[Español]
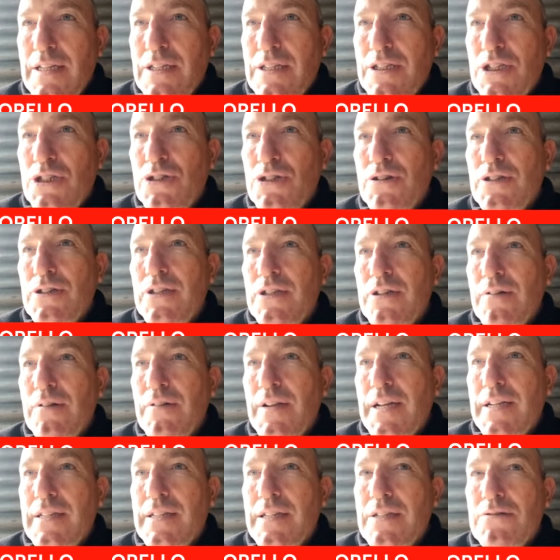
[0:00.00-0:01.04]
Y si yo quiero
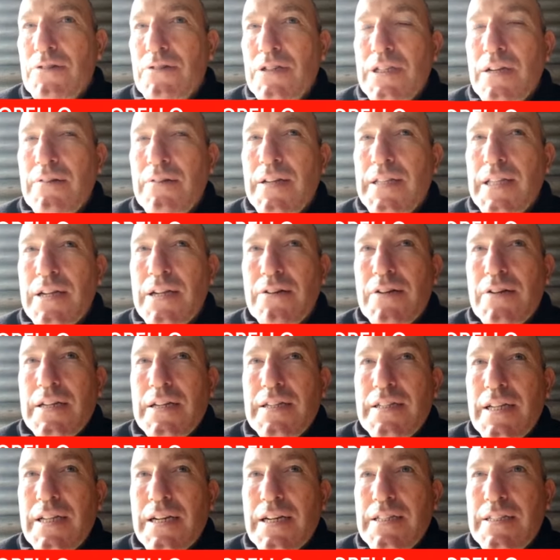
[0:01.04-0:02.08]
hablar dentro de esa banda con
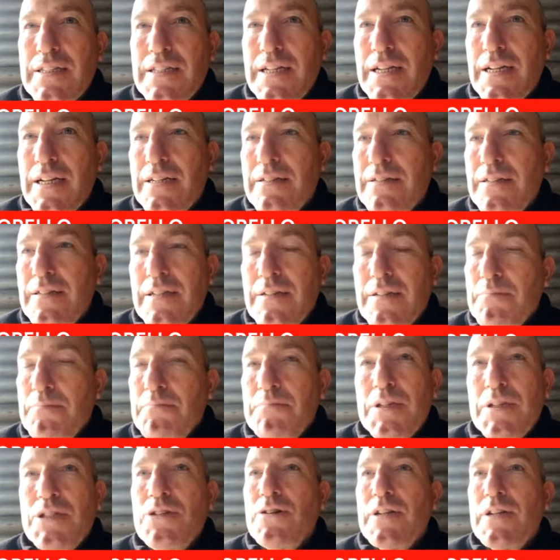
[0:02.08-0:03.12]
alguien de Argentina,
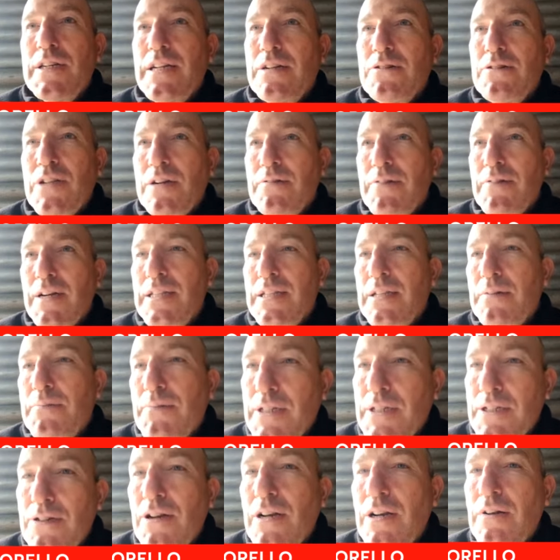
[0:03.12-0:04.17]
me tengo que ir a otra banda
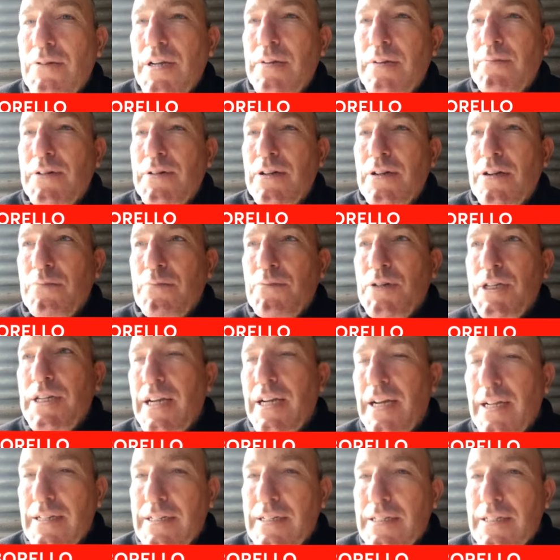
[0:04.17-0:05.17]
porque no la voy a poder comunicar.